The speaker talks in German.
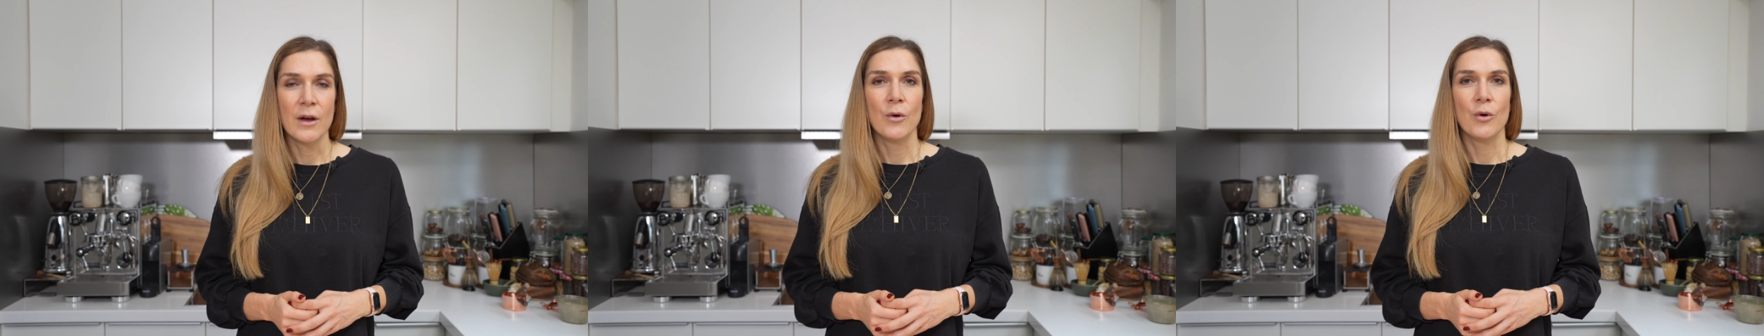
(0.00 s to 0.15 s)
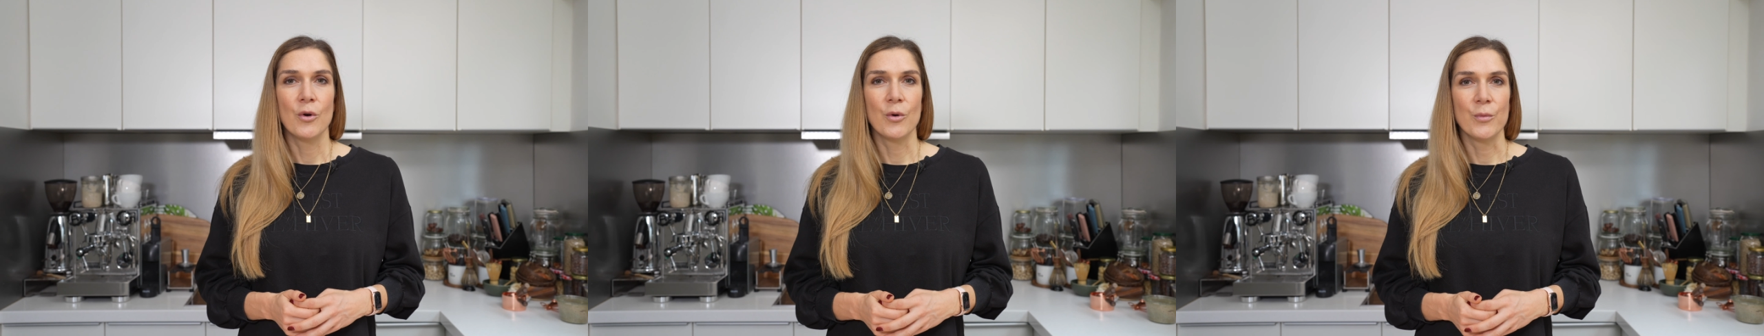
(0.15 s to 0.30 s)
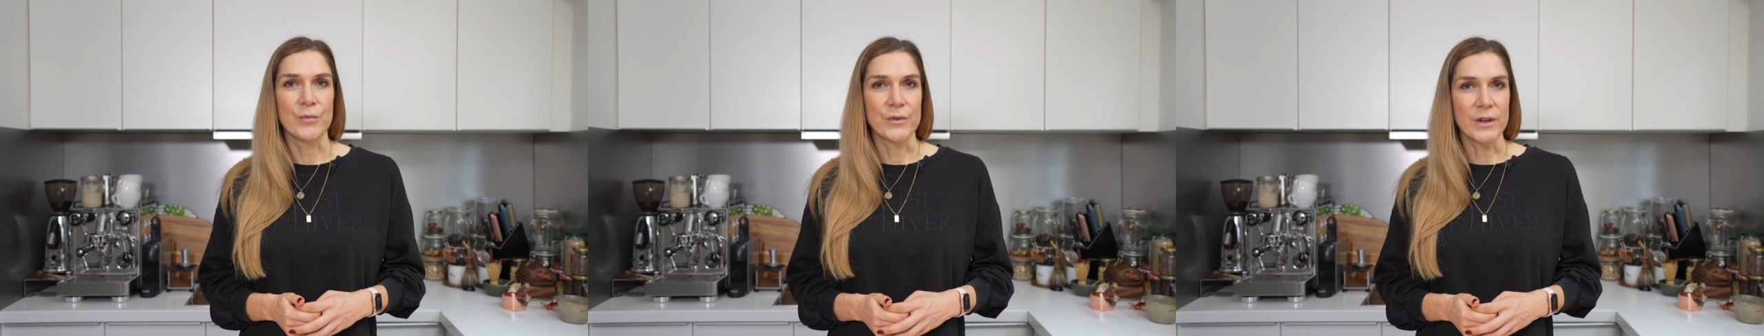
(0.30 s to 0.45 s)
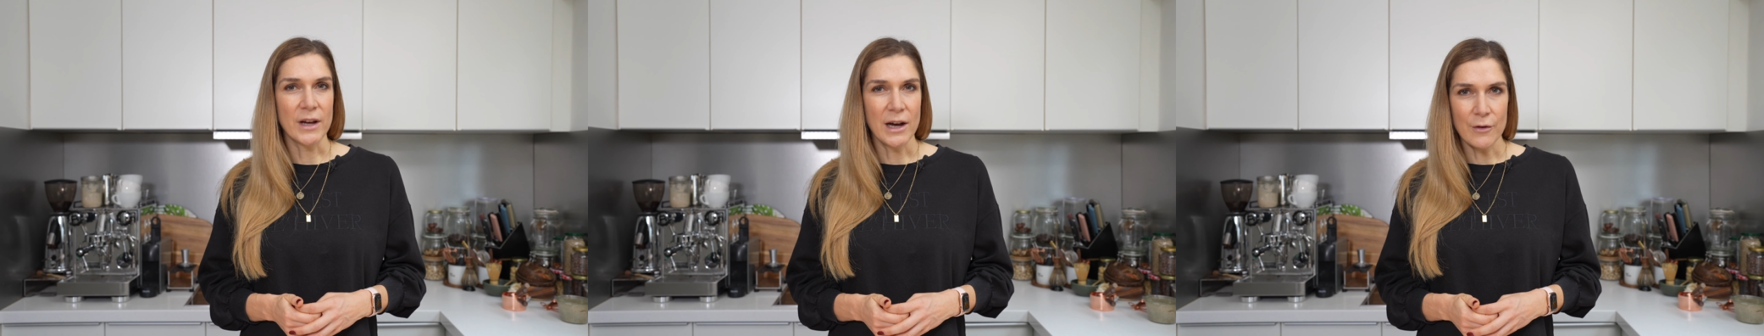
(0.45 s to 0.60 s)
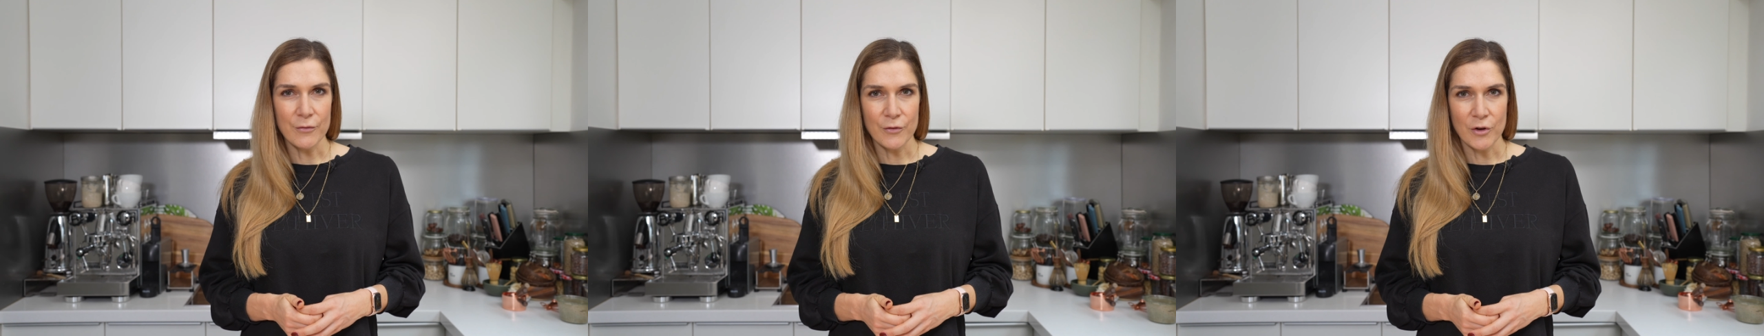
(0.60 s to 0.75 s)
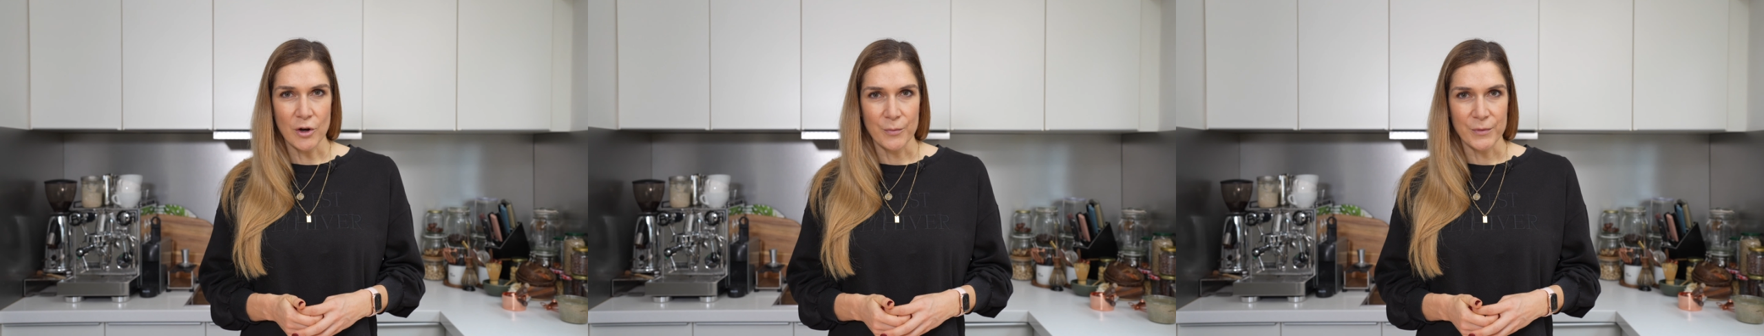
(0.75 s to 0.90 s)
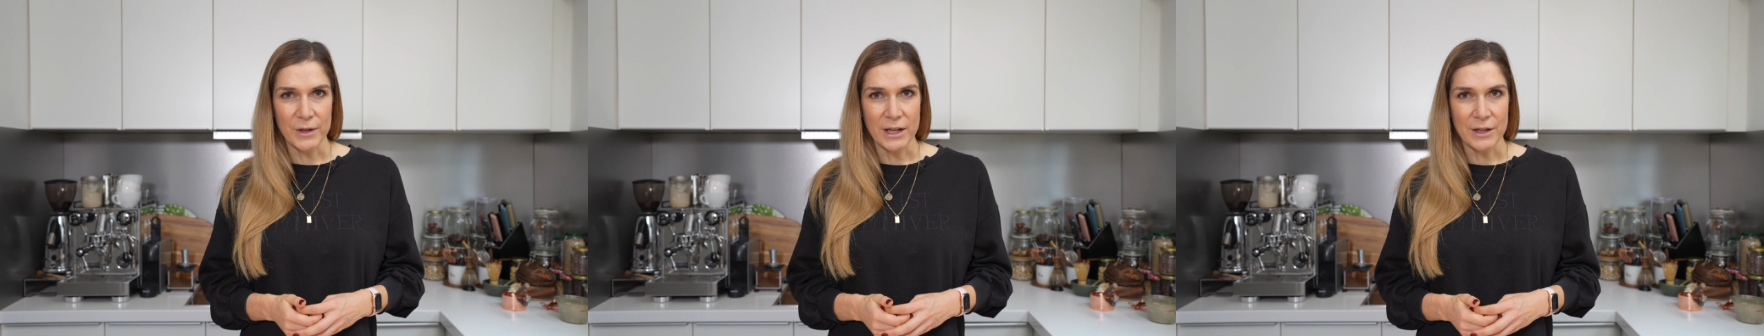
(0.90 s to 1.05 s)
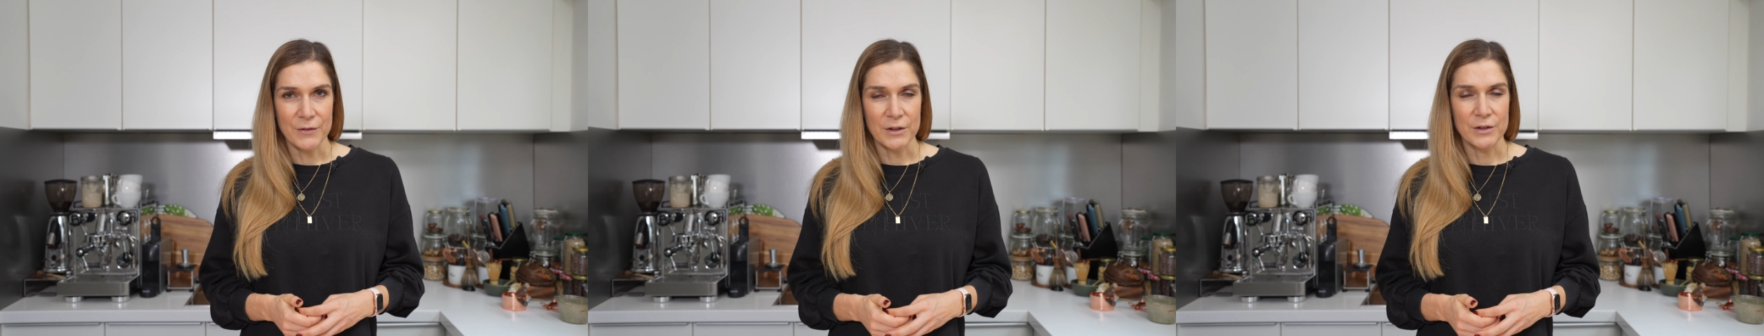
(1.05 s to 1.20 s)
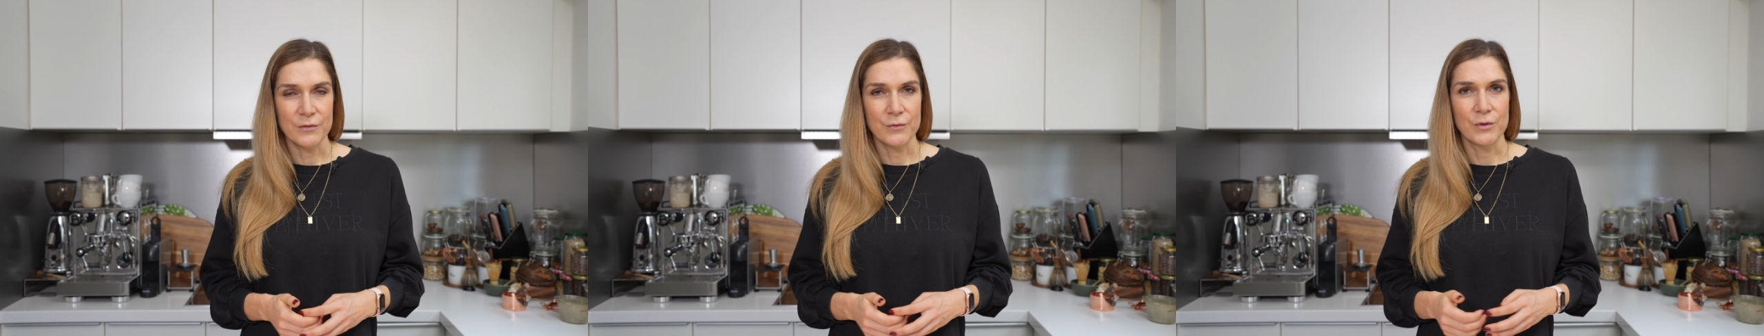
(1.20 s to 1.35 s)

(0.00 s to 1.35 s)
Obendrauf kommt etwas